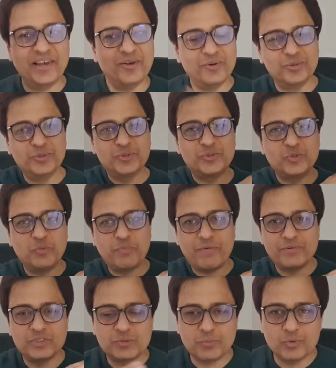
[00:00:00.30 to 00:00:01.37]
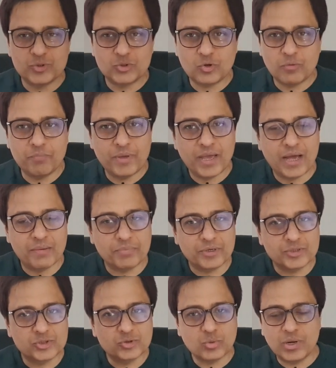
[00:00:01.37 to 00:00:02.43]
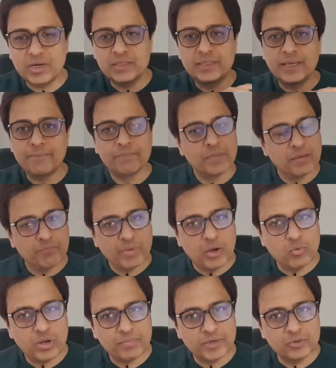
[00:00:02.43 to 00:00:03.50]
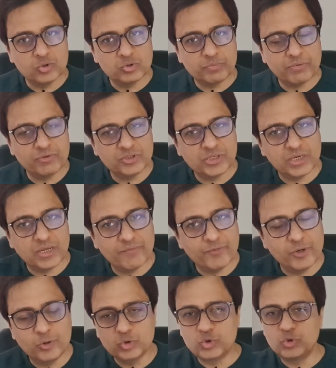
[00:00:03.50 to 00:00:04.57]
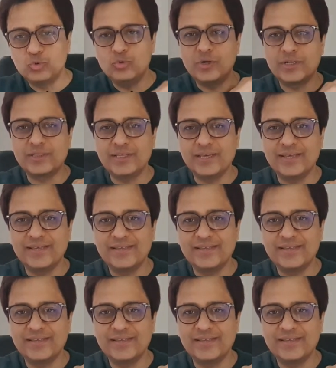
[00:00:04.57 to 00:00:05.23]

हेलो दोस्तों पवन स्पोर्ट्स टॉप में आपका स्वागत है मैं हूं आपका दोस्त पवन चलिए वीडियो शुरू करते